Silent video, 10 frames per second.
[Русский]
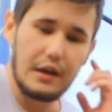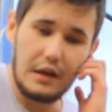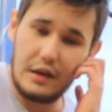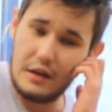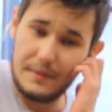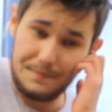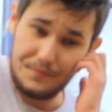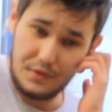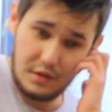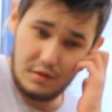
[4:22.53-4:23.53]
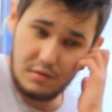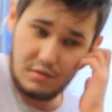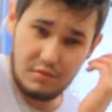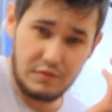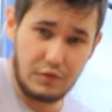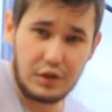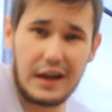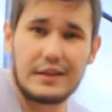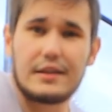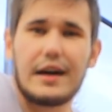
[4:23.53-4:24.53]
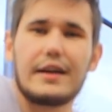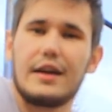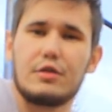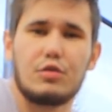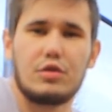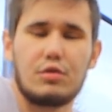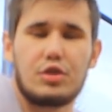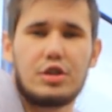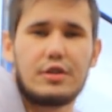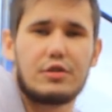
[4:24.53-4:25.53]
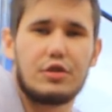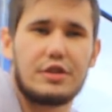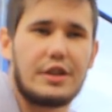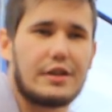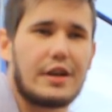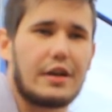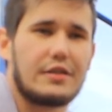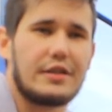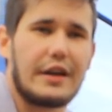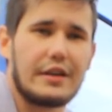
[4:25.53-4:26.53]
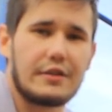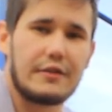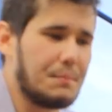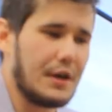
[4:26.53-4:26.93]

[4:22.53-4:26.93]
И вот как-то так я и научился, то есть нет никаких секретов.